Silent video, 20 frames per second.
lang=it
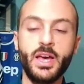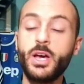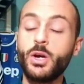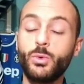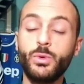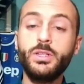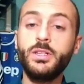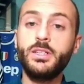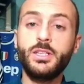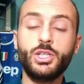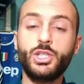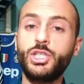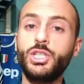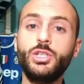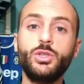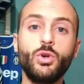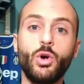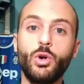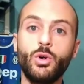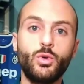Quindi De
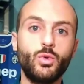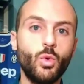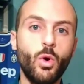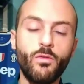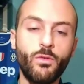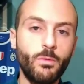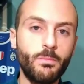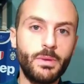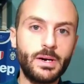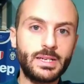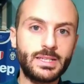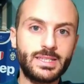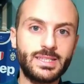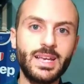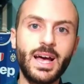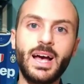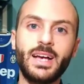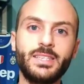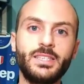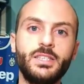Sciglio, nuovo
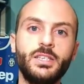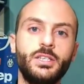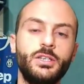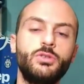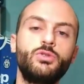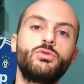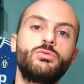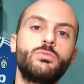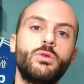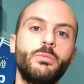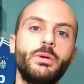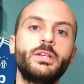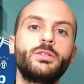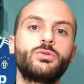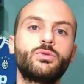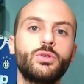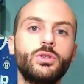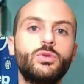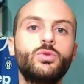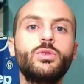Barzagli, in un
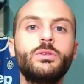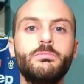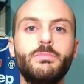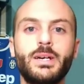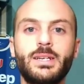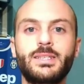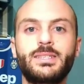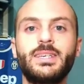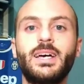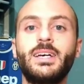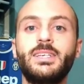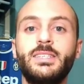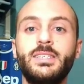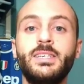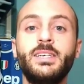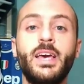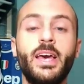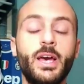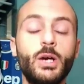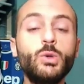momento in cui Barzagli
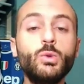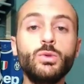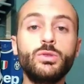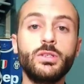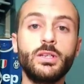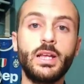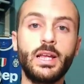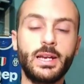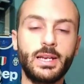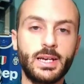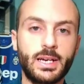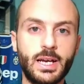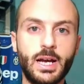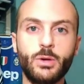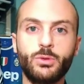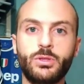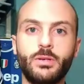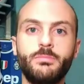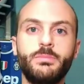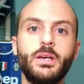gli è utile alla
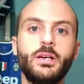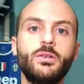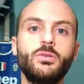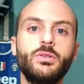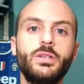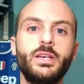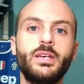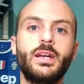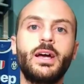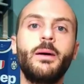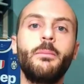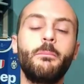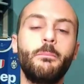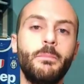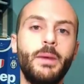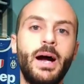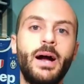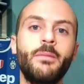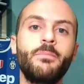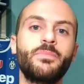causa bianconera,
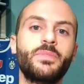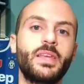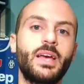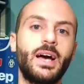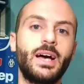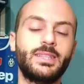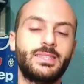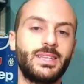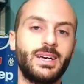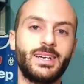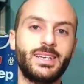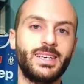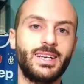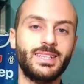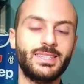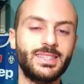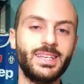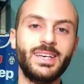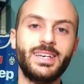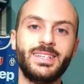ma a targhe
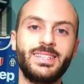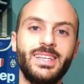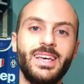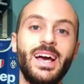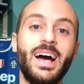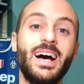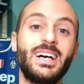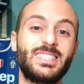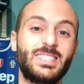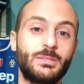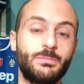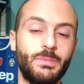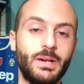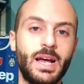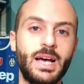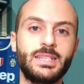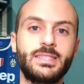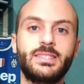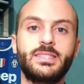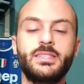alterne, a
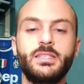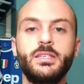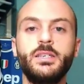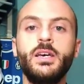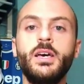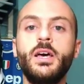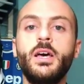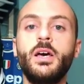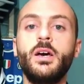sprazzi,